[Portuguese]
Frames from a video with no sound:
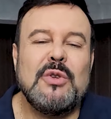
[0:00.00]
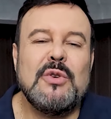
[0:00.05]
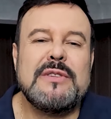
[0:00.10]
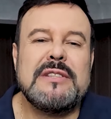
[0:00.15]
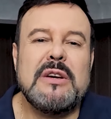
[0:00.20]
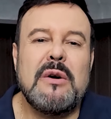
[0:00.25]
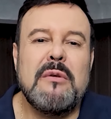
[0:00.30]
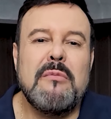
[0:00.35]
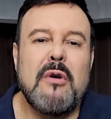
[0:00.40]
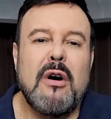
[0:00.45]
do
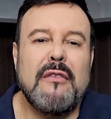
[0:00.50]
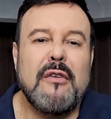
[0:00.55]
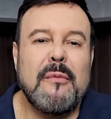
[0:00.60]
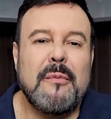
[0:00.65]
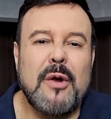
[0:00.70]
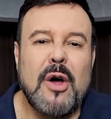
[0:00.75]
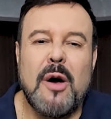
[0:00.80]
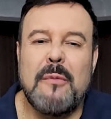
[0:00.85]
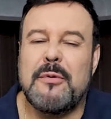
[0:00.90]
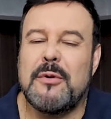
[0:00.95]
seu imóvel
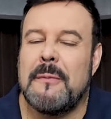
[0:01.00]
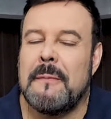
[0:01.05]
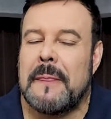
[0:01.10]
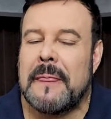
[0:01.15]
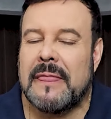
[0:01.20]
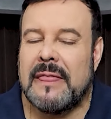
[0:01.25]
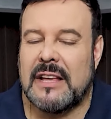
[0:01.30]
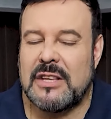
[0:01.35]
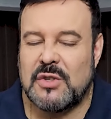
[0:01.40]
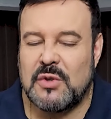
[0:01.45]
próprio,
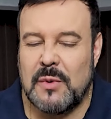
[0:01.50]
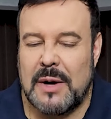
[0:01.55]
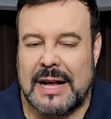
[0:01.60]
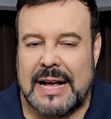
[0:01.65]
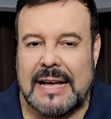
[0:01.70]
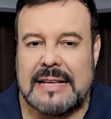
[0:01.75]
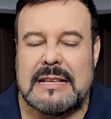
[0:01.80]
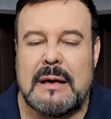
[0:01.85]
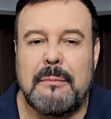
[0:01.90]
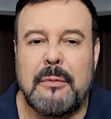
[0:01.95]
da sua
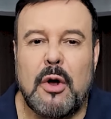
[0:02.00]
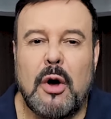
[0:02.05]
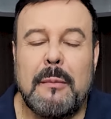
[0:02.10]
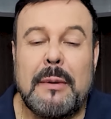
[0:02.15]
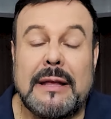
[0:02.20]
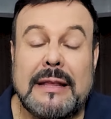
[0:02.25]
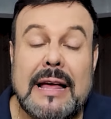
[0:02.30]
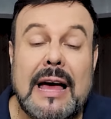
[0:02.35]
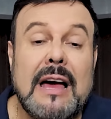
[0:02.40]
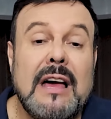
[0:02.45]
casa
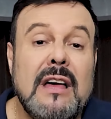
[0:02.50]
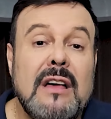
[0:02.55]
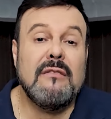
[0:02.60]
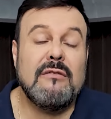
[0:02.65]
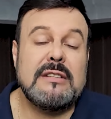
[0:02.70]
própria, tá?